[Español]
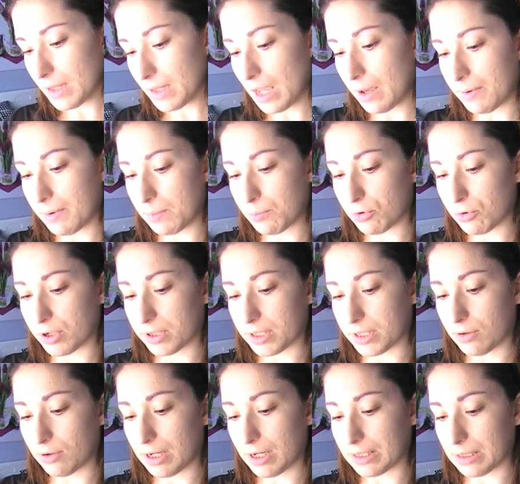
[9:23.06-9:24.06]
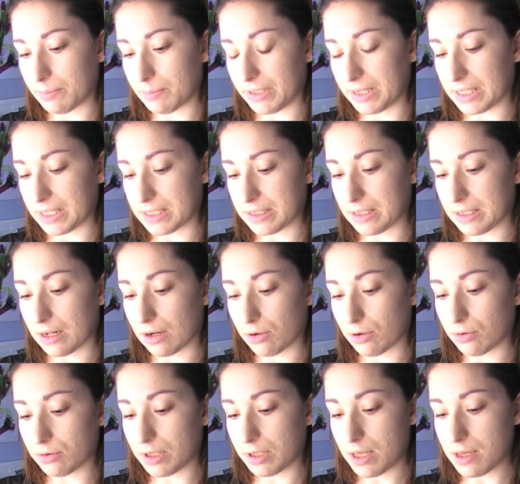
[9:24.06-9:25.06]
a ver, porque tengo la tapita esta
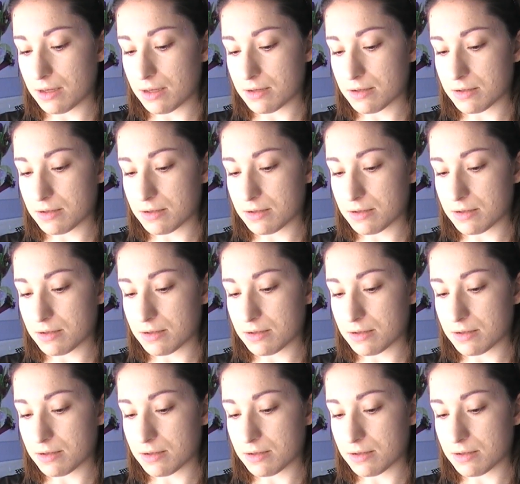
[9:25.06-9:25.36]
rota.